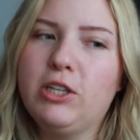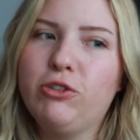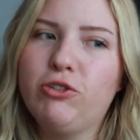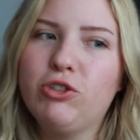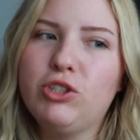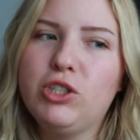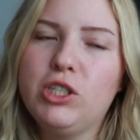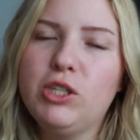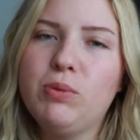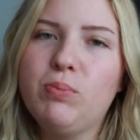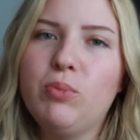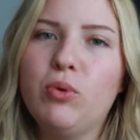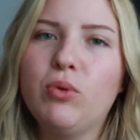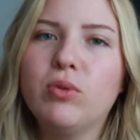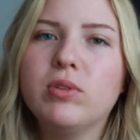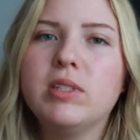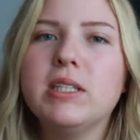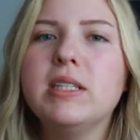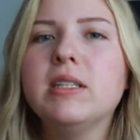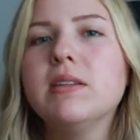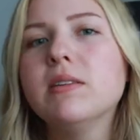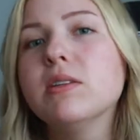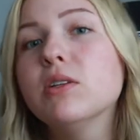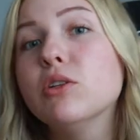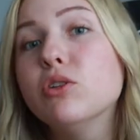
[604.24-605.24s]
ein Stichpunkt,
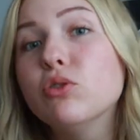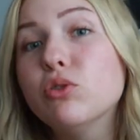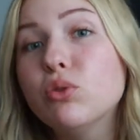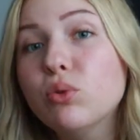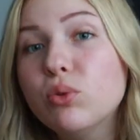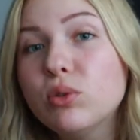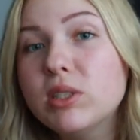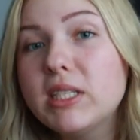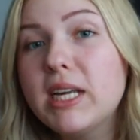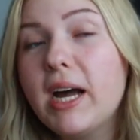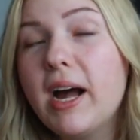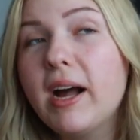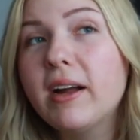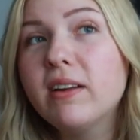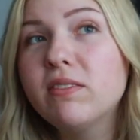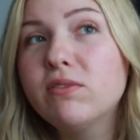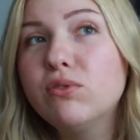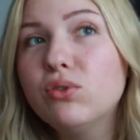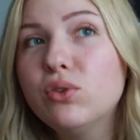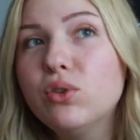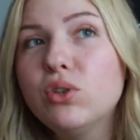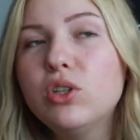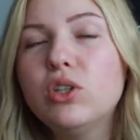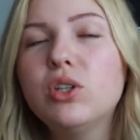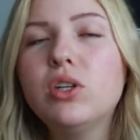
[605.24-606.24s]
den ich so sagen
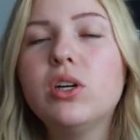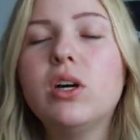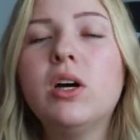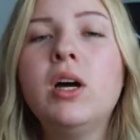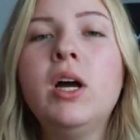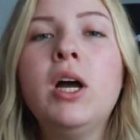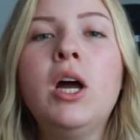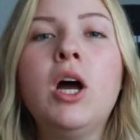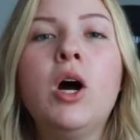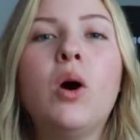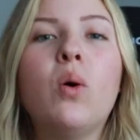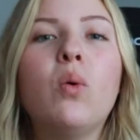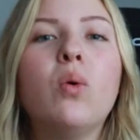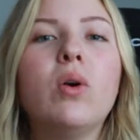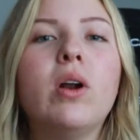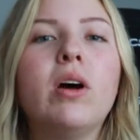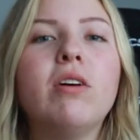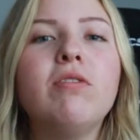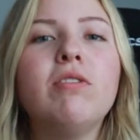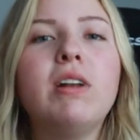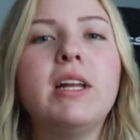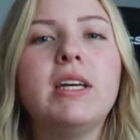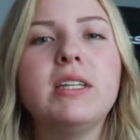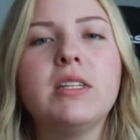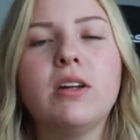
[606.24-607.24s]
würde oder
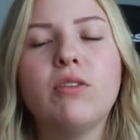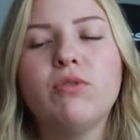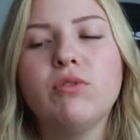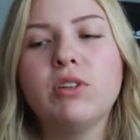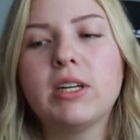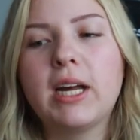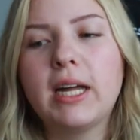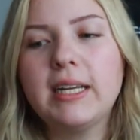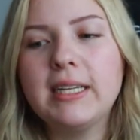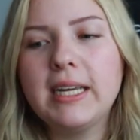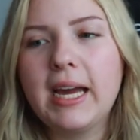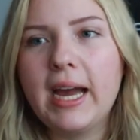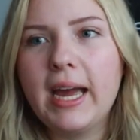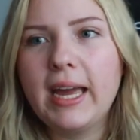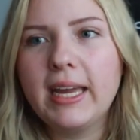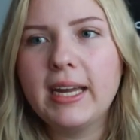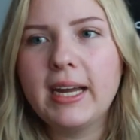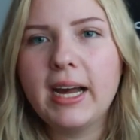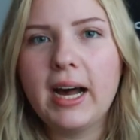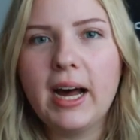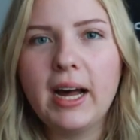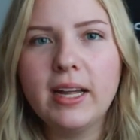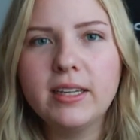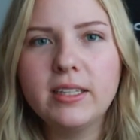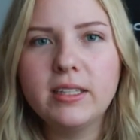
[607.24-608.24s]
vielleicht auf eine
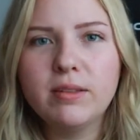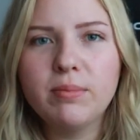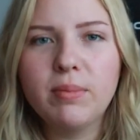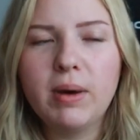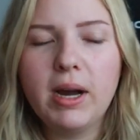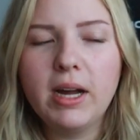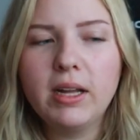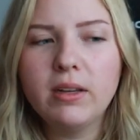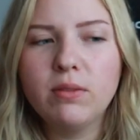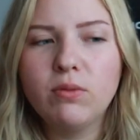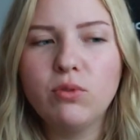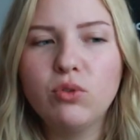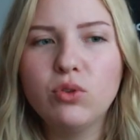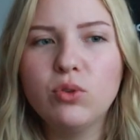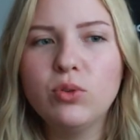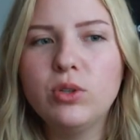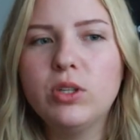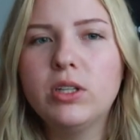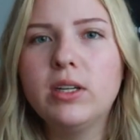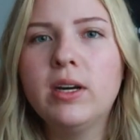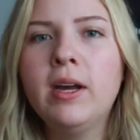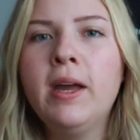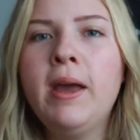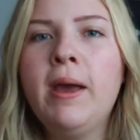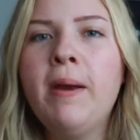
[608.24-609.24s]
Karteikarte machen
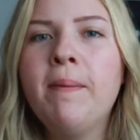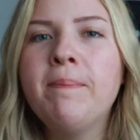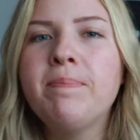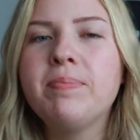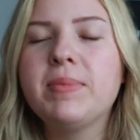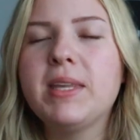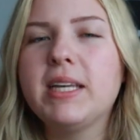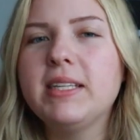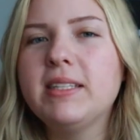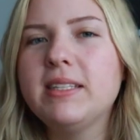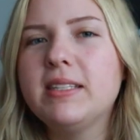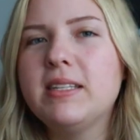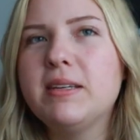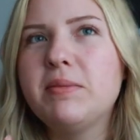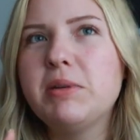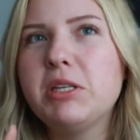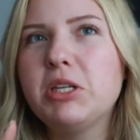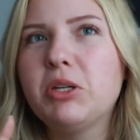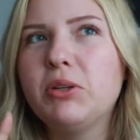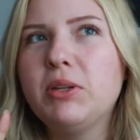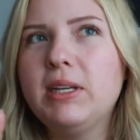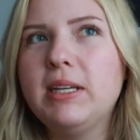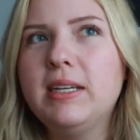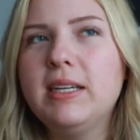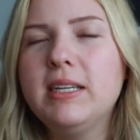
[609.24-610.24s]
würde. Das ist nämlich
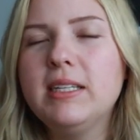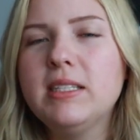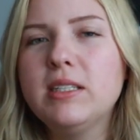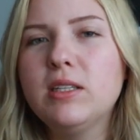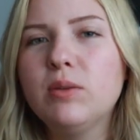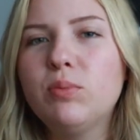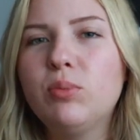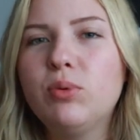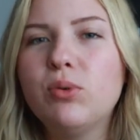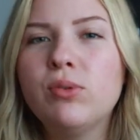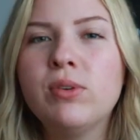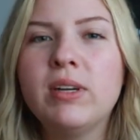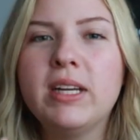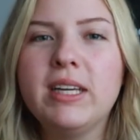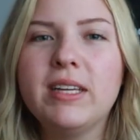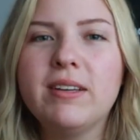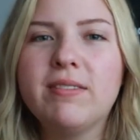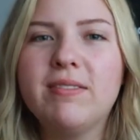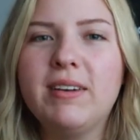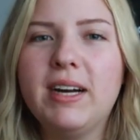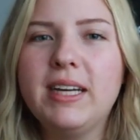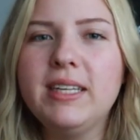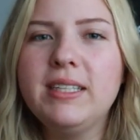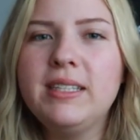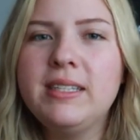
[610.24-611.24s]
noch der nächste Punkt. Ich
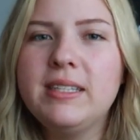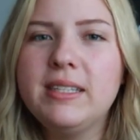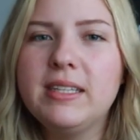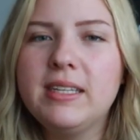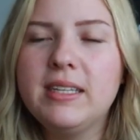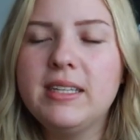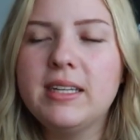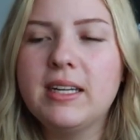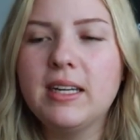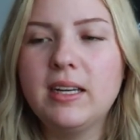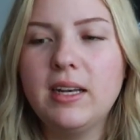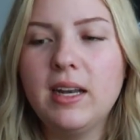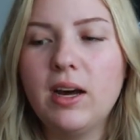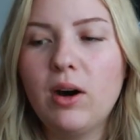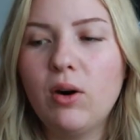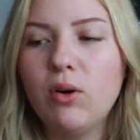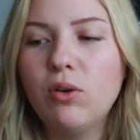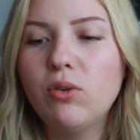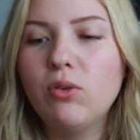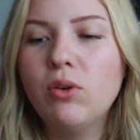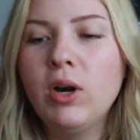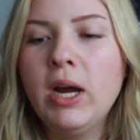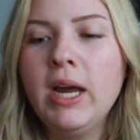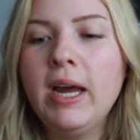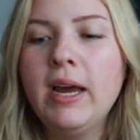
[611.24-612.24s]
weiß nicht
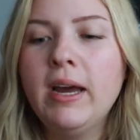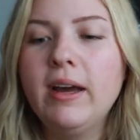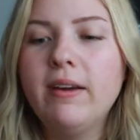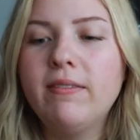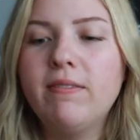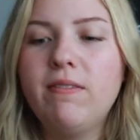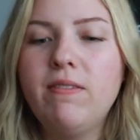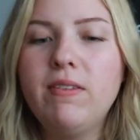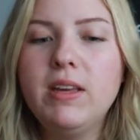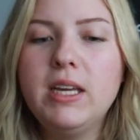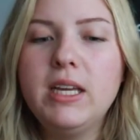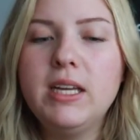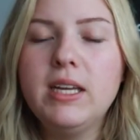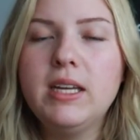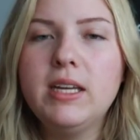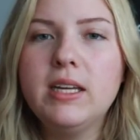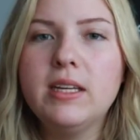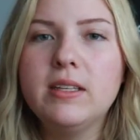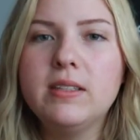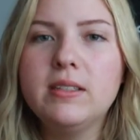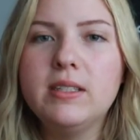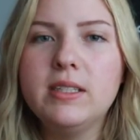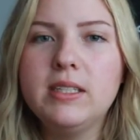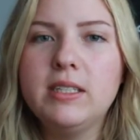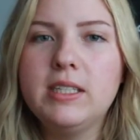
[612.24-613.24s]
genau,
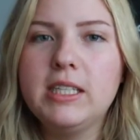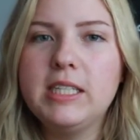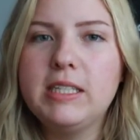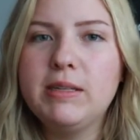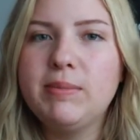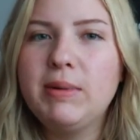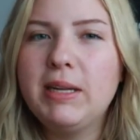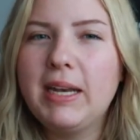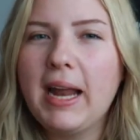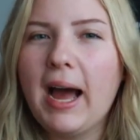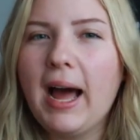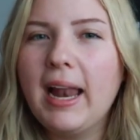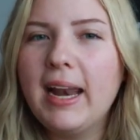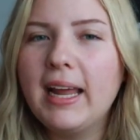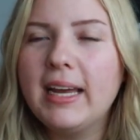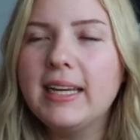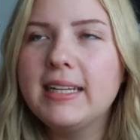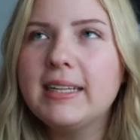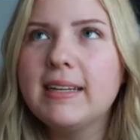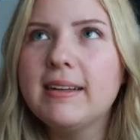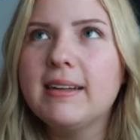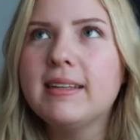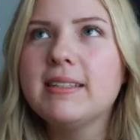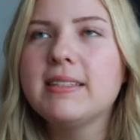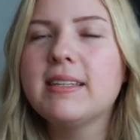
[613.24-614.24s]
wie sich die
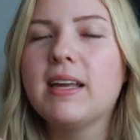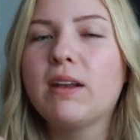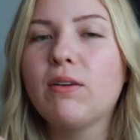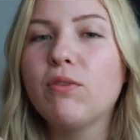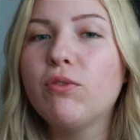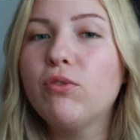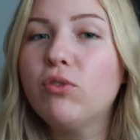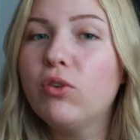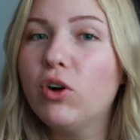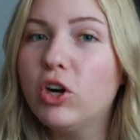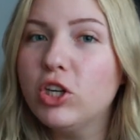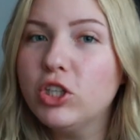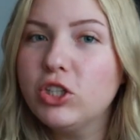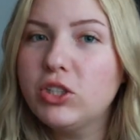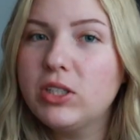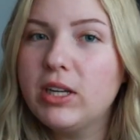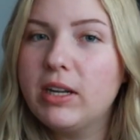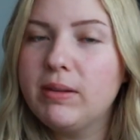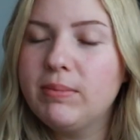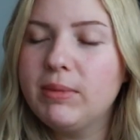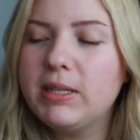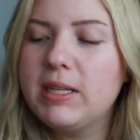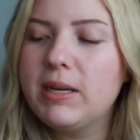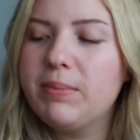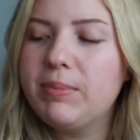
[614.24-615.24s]
Seminarleiter das dann
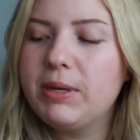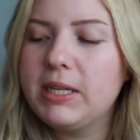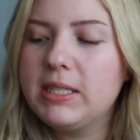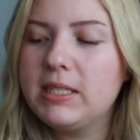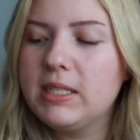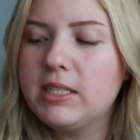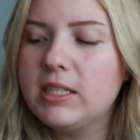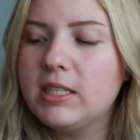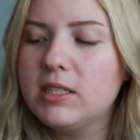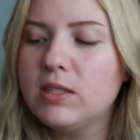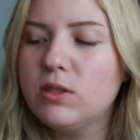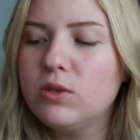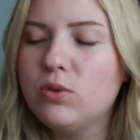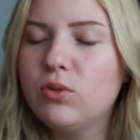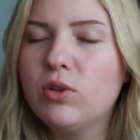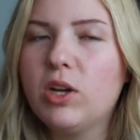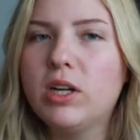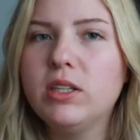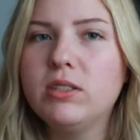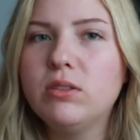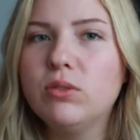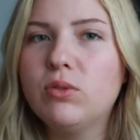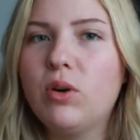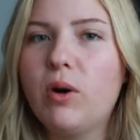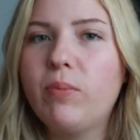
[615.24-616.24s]
vorstellen mit der Präsentation.
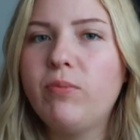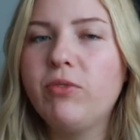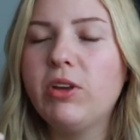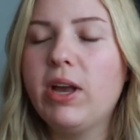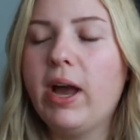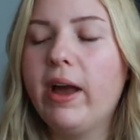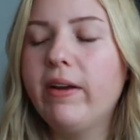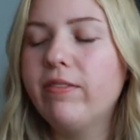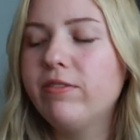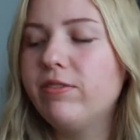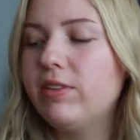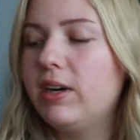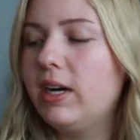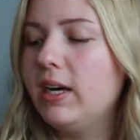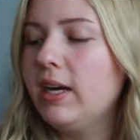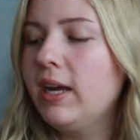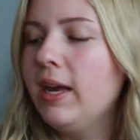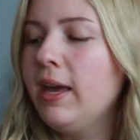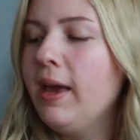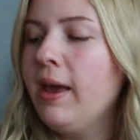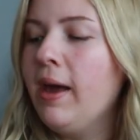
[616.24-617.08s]
Also ob wir einfach